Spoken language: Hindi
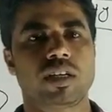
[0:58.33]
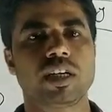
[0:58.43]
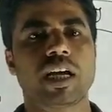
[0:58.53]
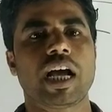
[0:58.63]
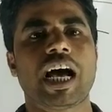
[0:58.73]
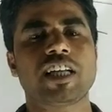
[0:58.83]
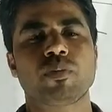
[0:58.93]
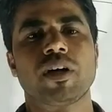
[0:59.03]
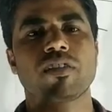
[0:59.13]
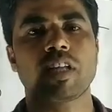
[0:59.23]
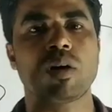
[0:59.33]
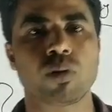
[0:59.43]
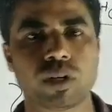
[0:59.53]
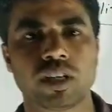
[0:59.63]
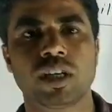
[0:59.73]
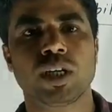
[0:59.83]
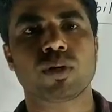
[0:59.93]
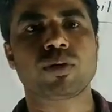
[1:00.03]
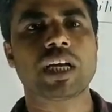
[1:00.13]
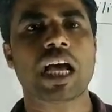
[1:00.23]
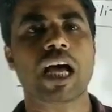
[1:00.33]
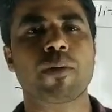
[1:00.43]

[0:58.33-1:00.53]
ठीक है आज वर्षा होगी तो क्या